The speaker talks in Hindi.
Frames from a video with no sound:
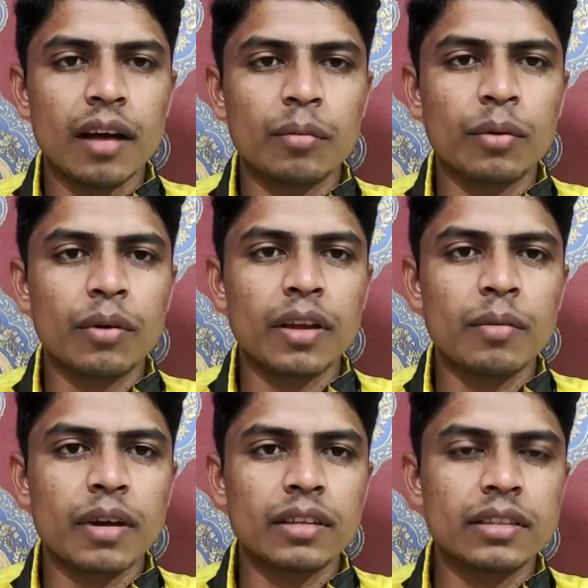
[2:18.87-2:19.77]
आपको कई
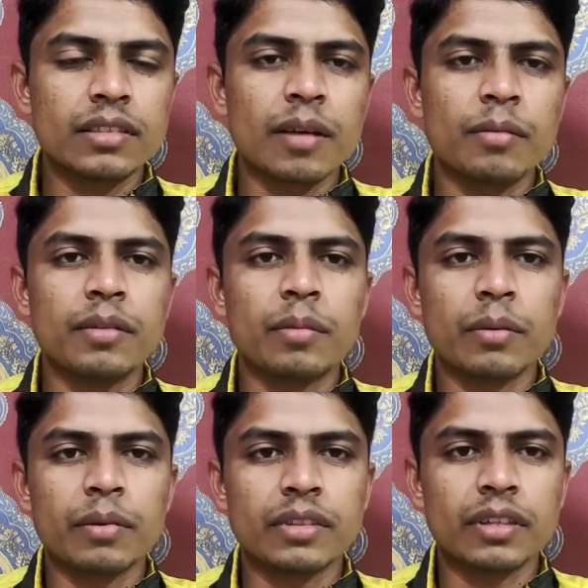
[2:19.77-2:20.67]
बार दिशा भी
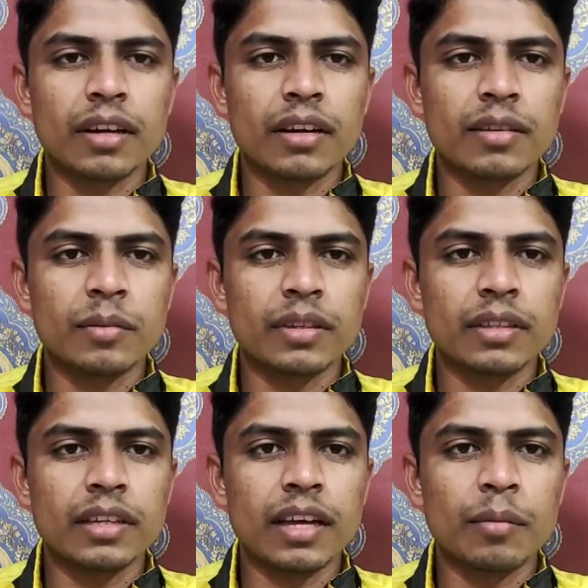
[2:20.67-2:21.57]
परिवर्तन करनी
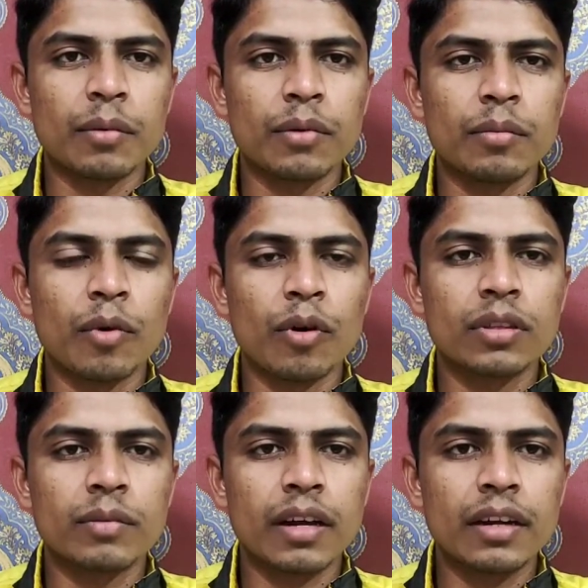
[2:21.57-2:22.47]
पड़ती है आपको
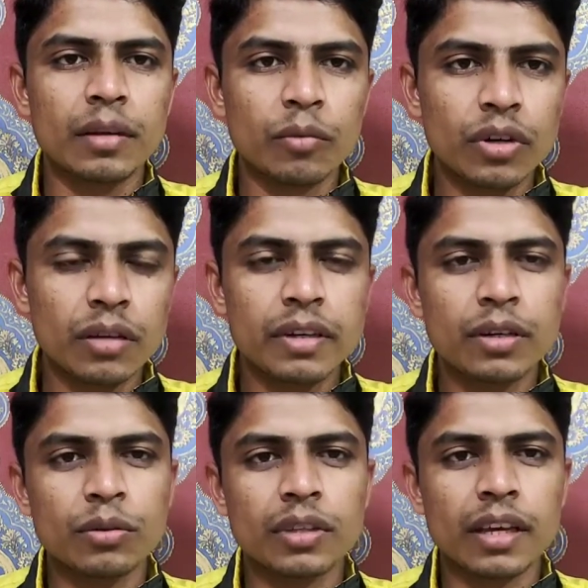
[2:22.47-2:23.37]
बहुत बार
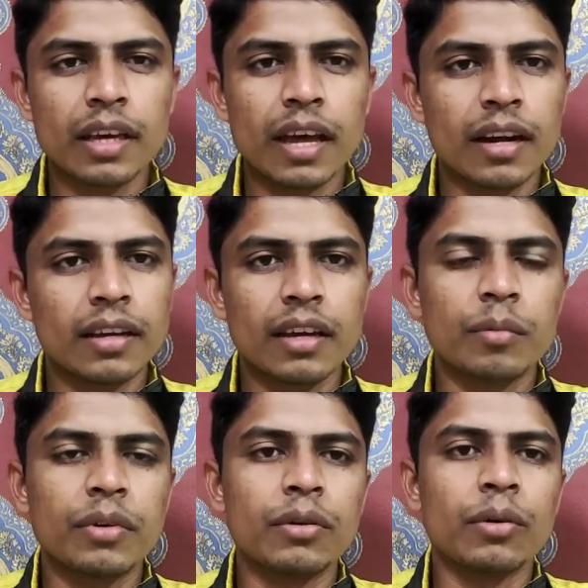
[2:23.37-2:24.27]
डिमोटिवेट होते हैं कि यार नहीं
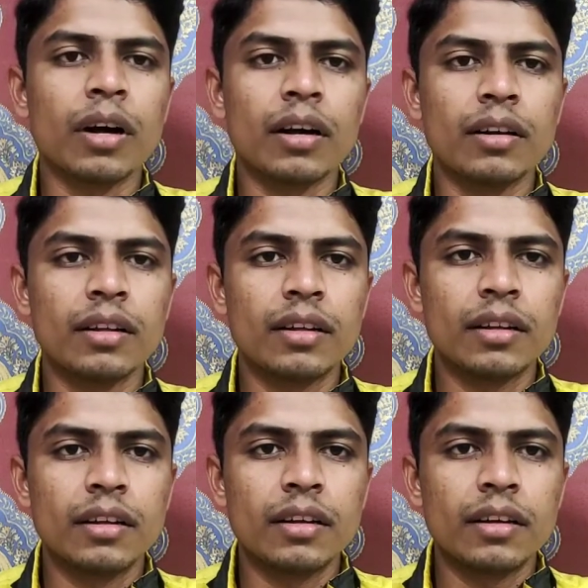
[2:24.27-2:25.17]
अब नहीं होगा
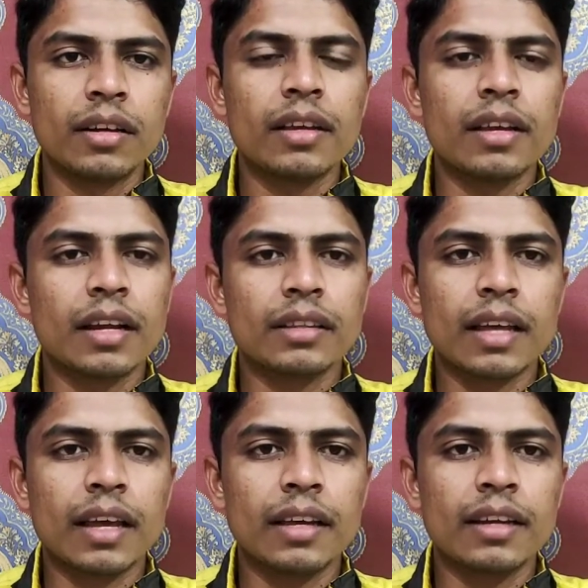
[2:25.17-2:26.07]
या ये
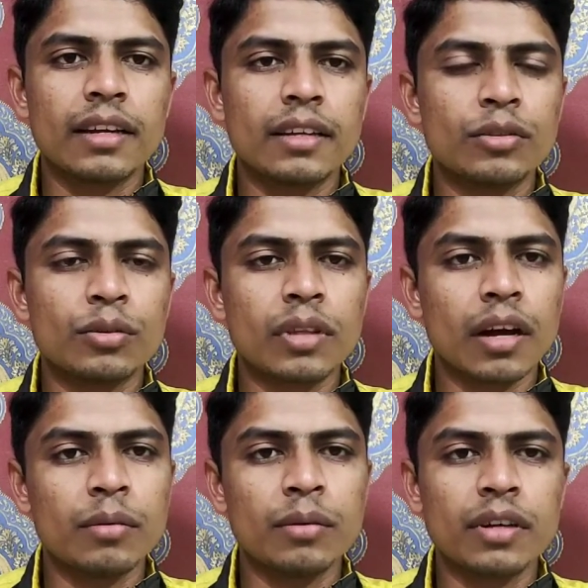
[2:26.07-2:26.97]
लगता है कि नहीं नहीं जो
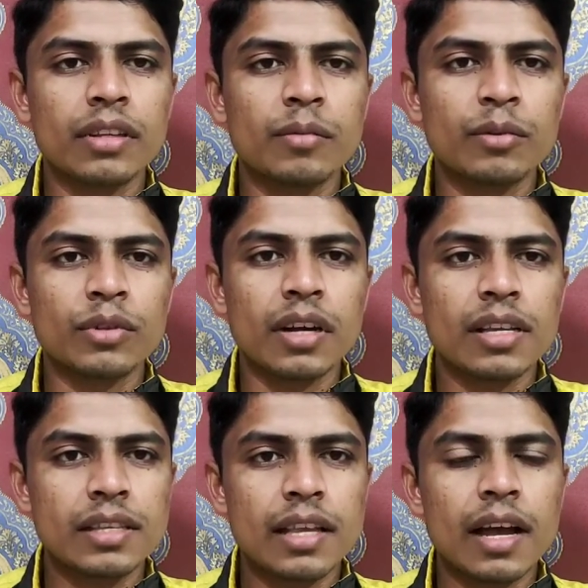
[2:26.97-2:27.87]
था वो ख़त्म हो चुका है
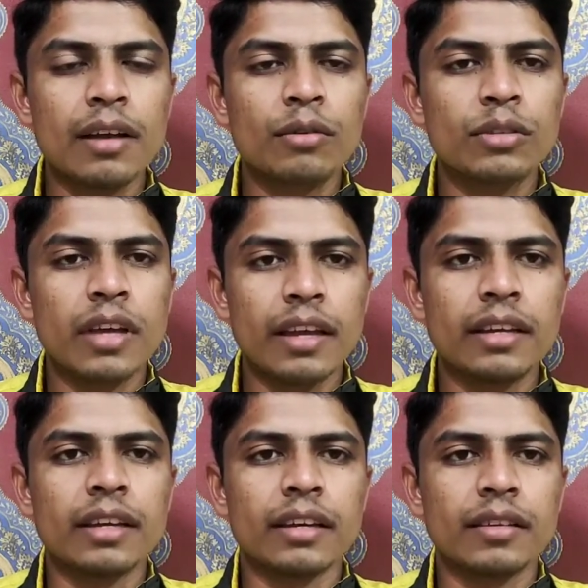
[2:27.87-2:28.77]
इससे आगे कुछ है ही
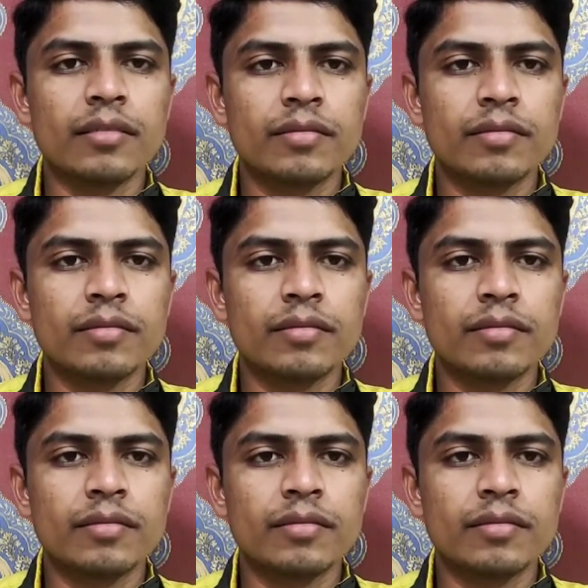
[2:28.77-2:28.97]
नहीं